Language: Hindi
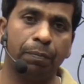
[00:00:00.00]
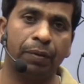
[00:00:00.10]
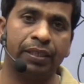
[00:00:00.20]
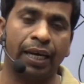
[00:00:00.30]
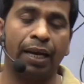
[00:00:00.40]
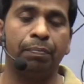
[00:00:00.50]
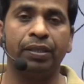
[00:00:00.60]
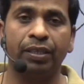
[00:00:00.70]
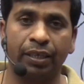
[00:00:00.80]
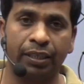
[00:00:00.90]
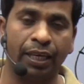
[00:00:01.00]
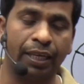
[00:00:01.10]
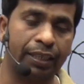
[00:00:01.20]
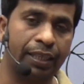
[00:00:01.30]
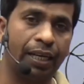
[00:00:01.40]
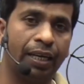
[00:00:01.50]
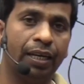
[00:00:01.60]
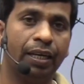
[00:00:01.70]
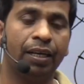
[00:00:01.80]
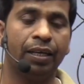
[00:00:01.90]
जंगल पर जाना बंद कर दिया जाता
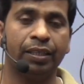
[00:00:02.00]
है